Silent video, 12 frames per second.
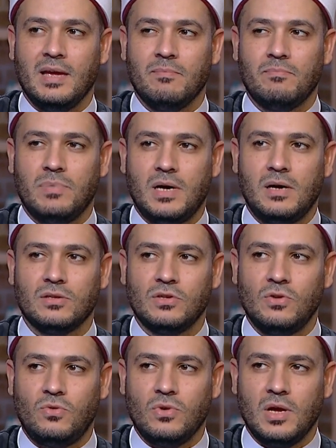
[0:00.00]
بعض
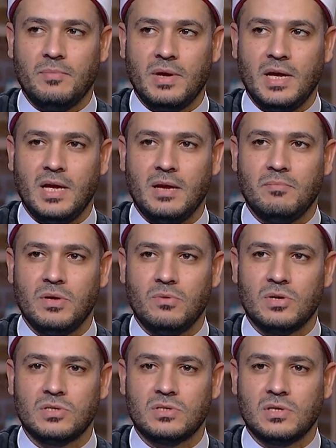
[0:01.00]
العلماء
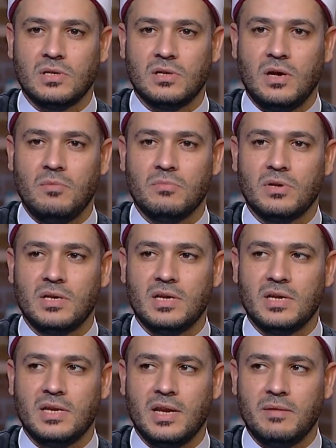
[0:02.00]
بيوصل الامر
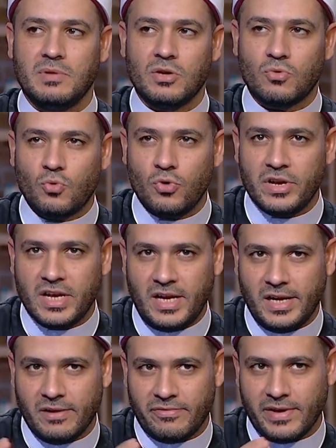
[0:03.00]
للنبي كل
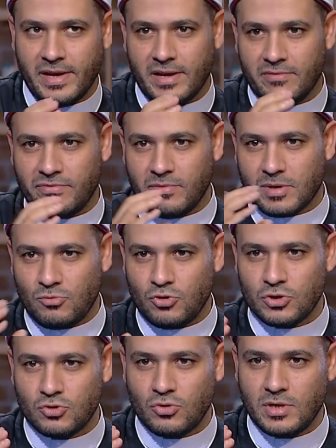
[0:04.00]
الحلفان في مجموع
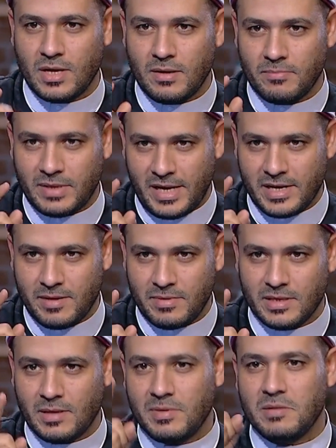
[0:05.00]
السنه بتاع النبي
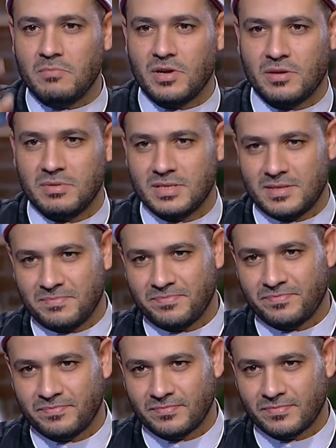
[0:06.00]
80 مره بس
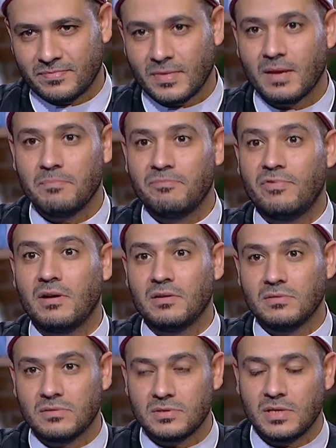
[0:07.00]

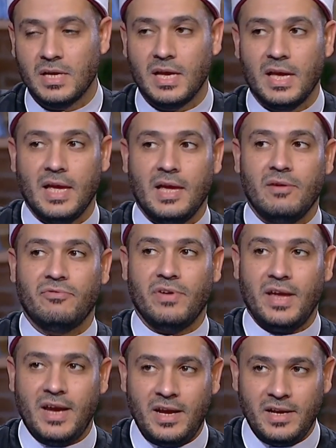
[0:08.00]
فقط
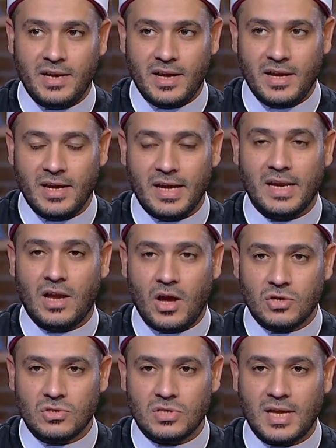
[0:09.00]
فاحنا
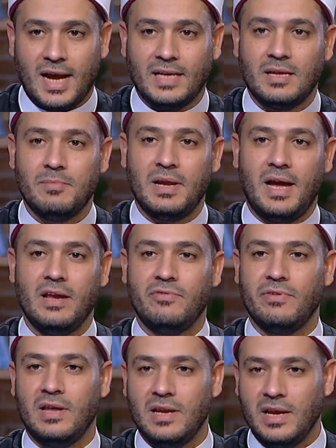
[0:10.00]
الاصل عدم
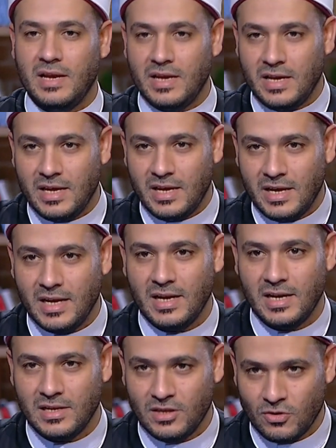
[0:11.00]
الحلف الا لايه
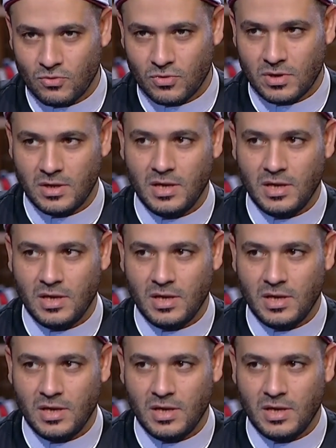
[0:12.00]
الا لضروره